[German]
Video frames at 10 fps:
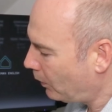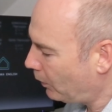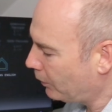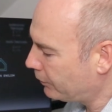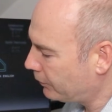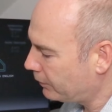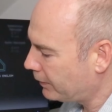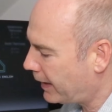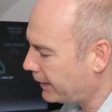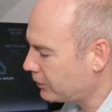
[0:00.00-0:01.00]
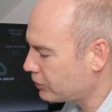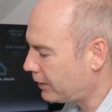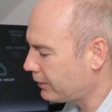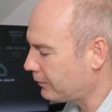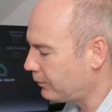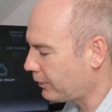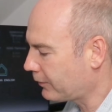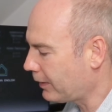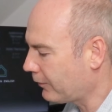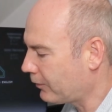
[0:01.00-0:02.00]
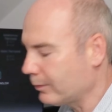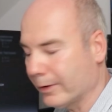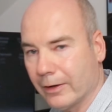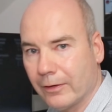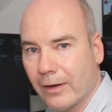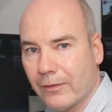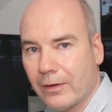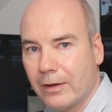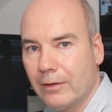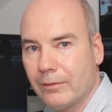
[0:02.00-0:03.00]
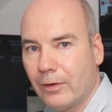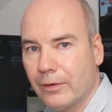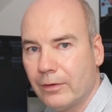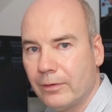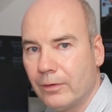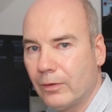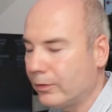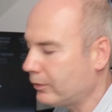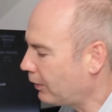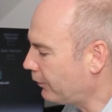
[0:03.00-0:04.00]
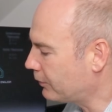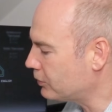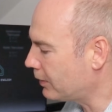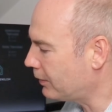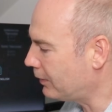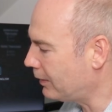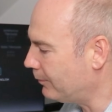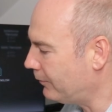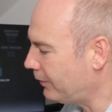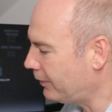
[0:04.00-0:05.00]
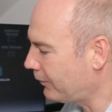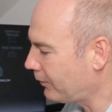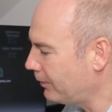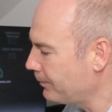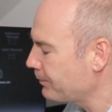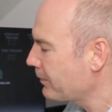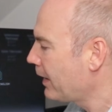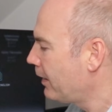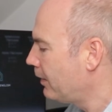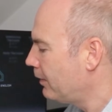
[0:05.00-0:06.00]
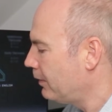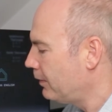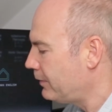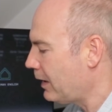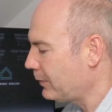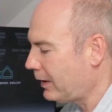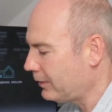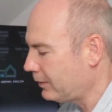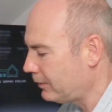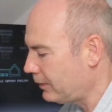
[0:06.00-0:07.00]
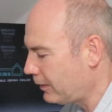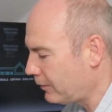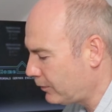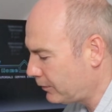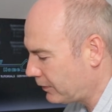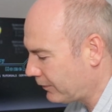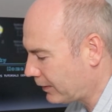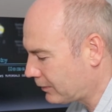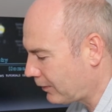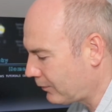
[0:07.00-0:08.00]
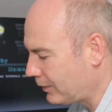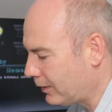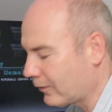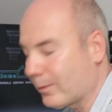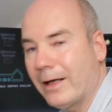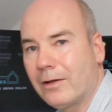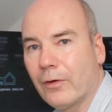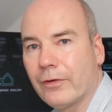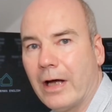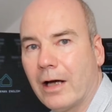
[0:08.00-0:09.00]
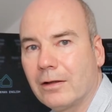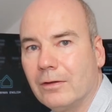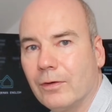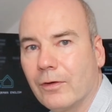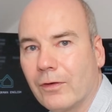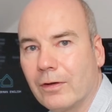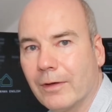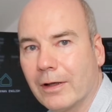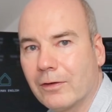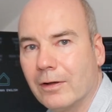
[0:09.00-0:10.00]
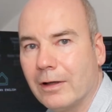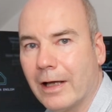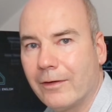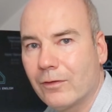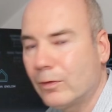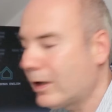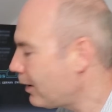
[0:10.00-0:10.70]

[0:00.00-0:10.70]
und eingeschaltet wird das Ganze über den Taster hier vorne und ausgeschaltet ebenfalls. Wir haben gerade äh, gesagt, dass wir 2048 Watt Leistung